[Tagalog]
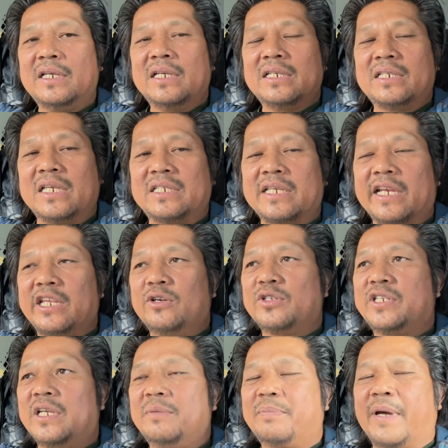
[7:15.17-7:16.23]
Si Sir
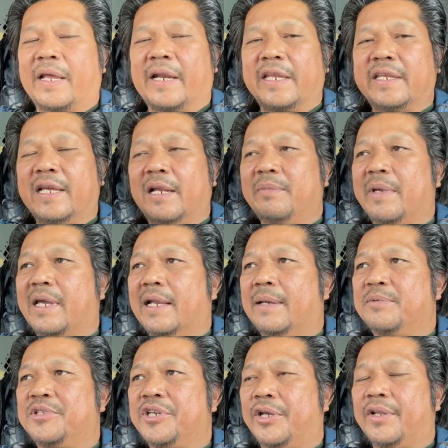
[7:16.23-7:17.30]
Eugene Paranyal, mega
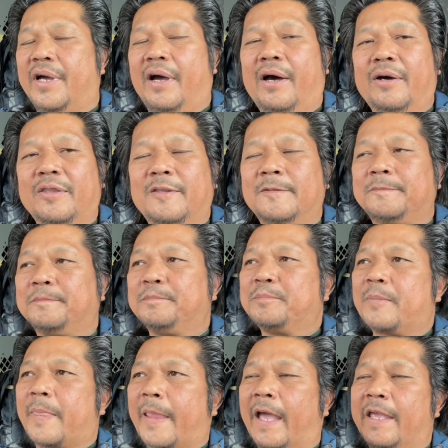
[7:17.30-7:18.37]
love shoutout.
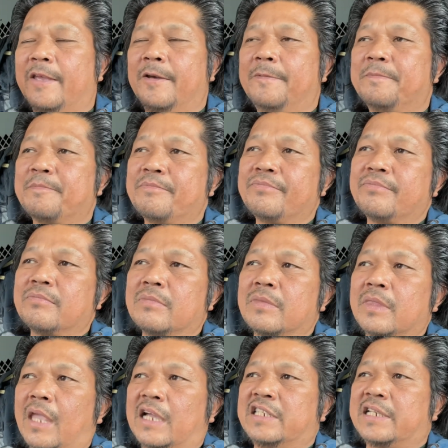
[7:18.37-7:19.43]
Ayun.
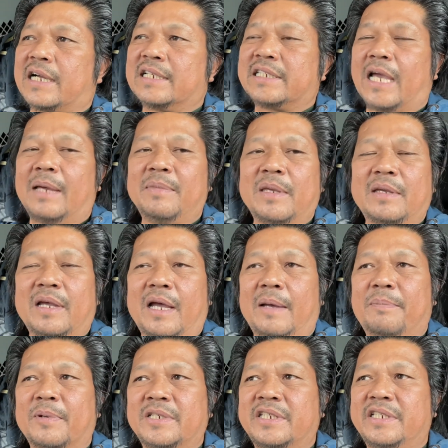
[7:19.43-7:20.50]
At saka sa aming uh,
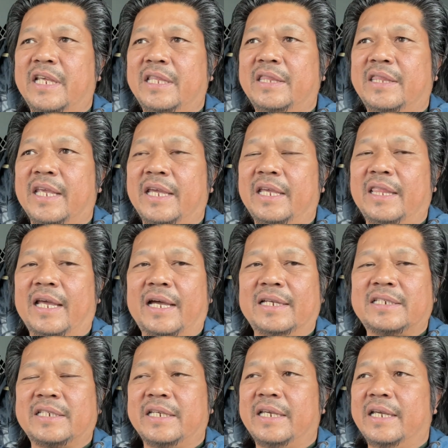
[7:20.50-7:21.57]
presidente na
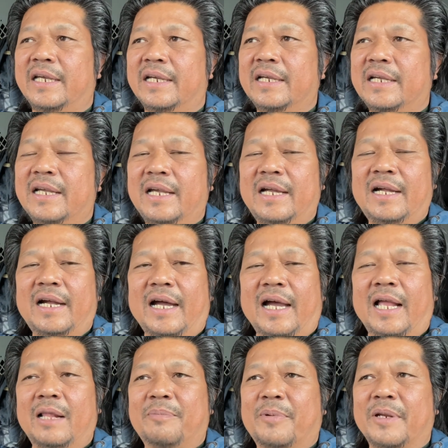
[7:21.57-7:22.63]
si
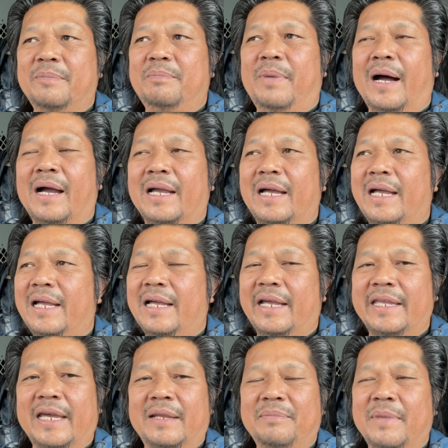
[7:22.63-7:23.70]
Alfred Banga.
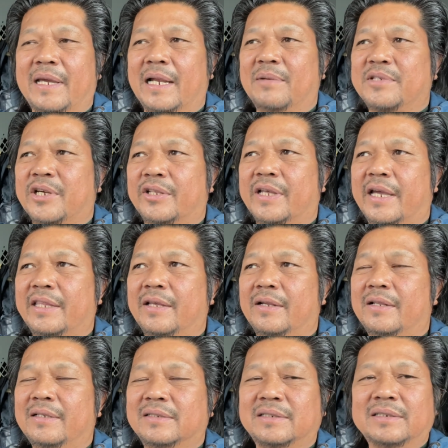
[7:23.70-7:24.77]
Ayan, big love shout idol.
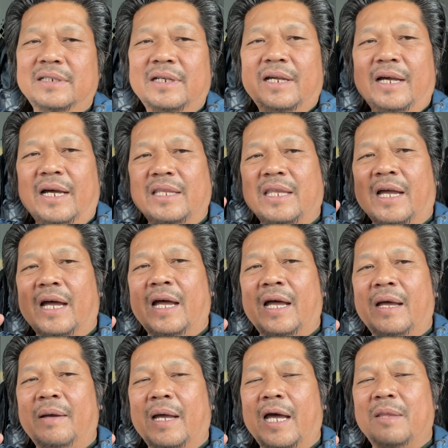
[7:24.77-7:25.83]
At
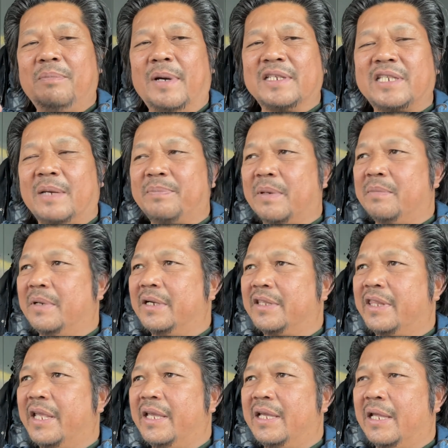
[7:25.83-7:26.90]
uh, advance happy
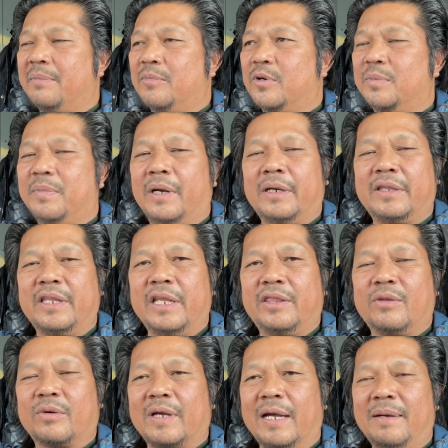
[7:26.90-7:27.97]
birthday and more birthday
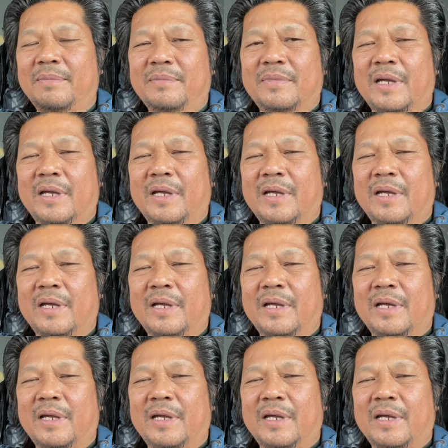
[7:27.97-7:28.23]
to come.